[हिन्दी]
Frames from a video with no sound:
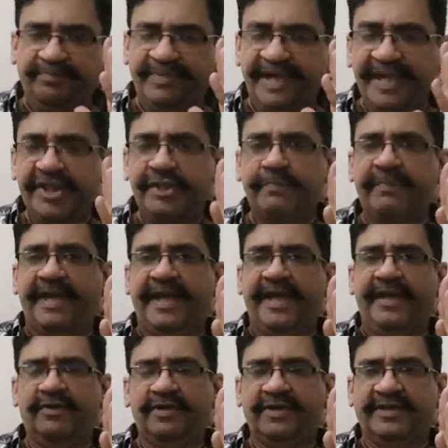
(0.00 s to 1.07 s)
बीच
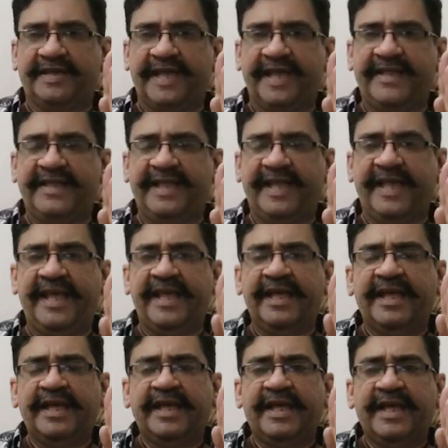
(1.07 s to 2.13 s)
में उस सहन के
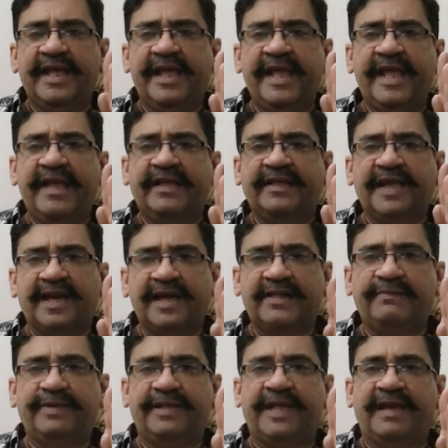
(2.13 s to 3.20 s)
एक
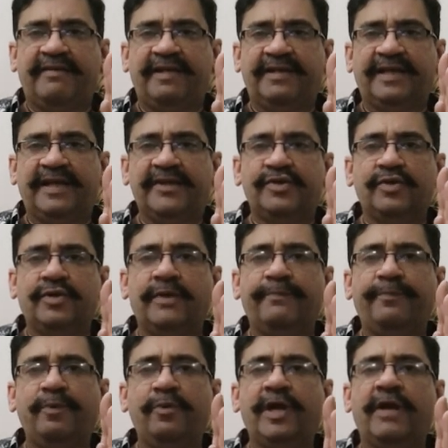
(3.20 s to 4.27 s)
तखत बना हुआ था जो कि
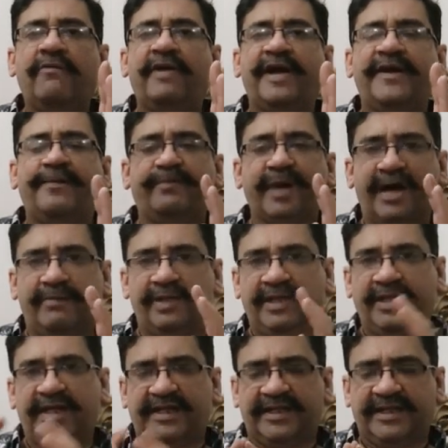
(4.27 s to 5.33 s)
पूरा वाइट मार्बल
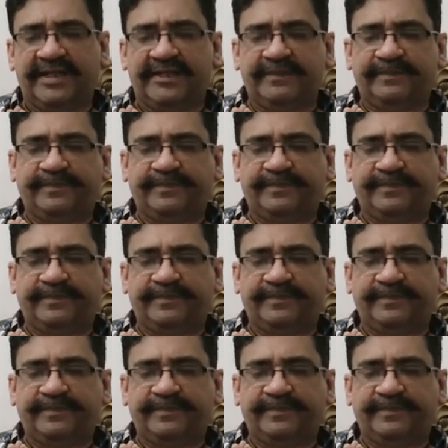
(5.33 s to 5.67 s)
का था